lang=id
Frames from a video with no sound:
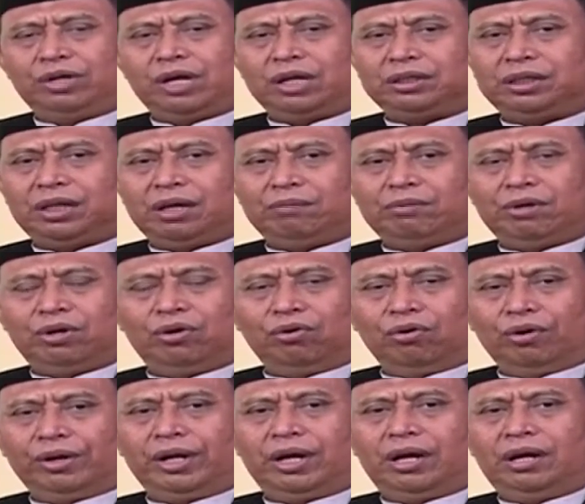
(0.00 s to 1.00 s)
datang
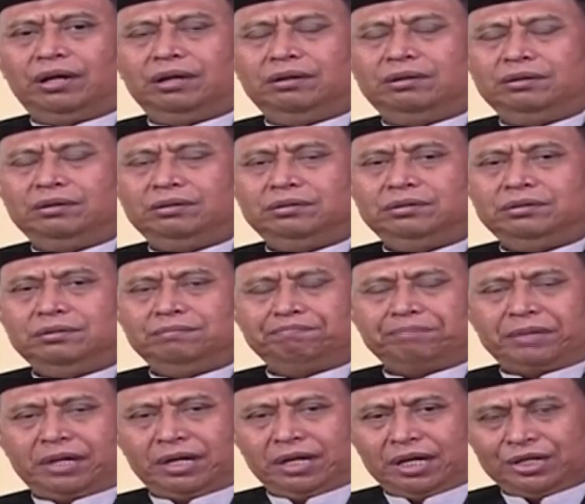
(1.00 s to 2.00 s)
menggoda
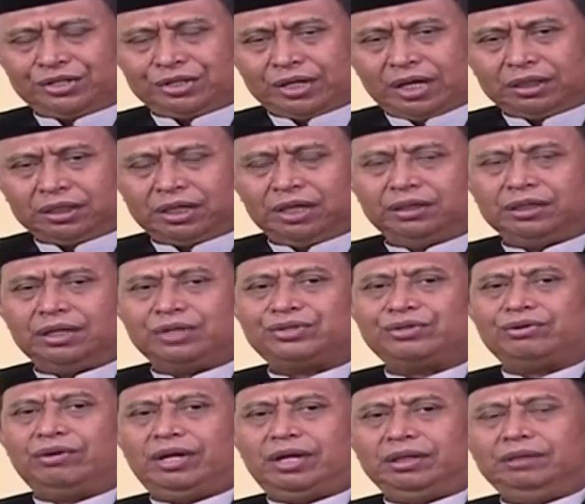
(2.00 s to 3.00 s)
pada saat kita
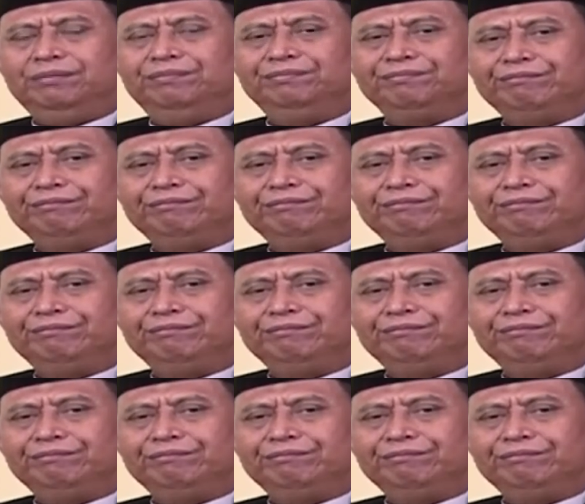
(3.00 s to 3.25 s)
sholat,